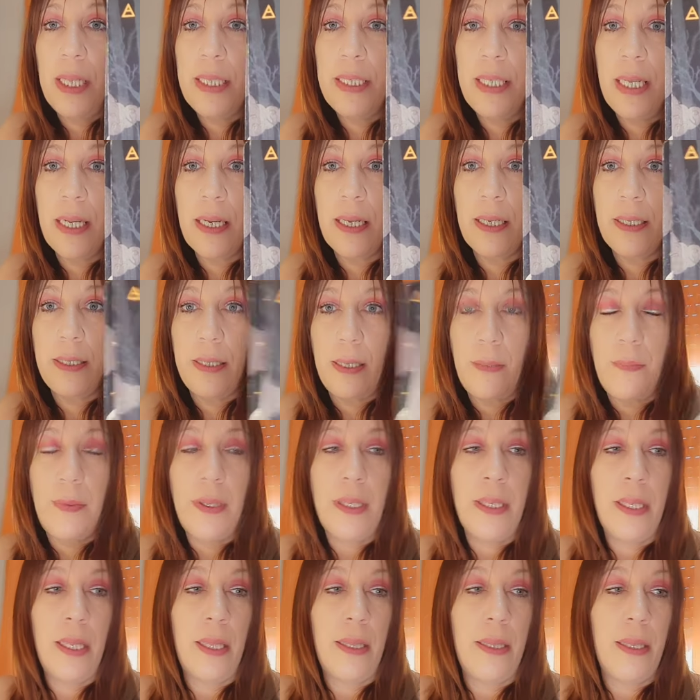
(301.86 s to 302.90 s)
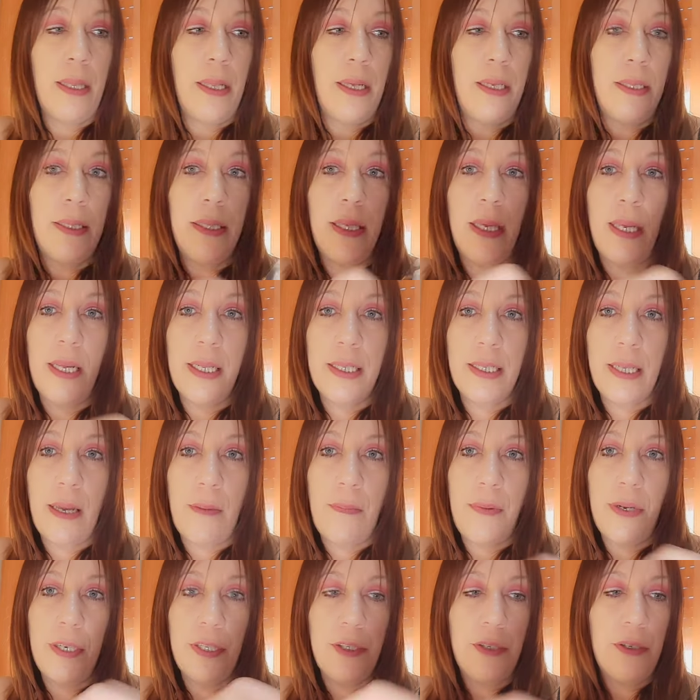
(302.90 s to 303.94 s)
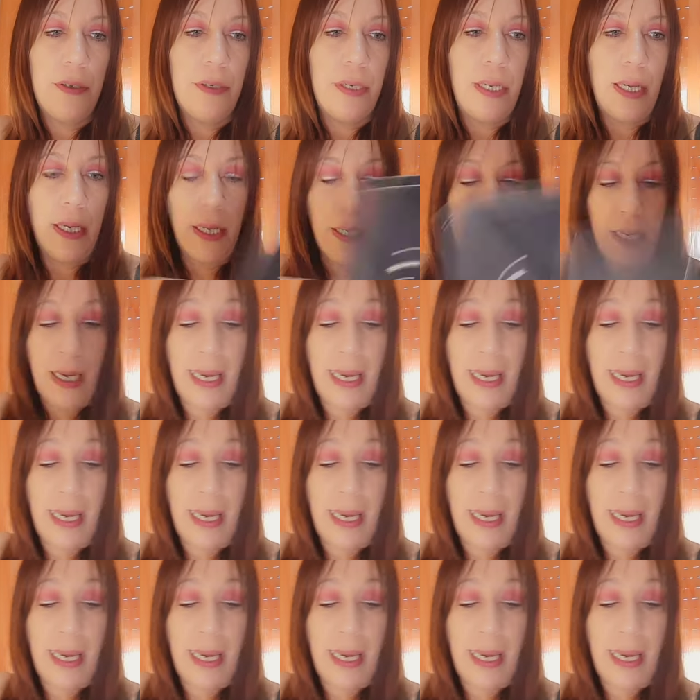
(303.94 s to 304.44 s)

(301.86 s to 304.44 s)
ser que esté pendiente de ti esa persona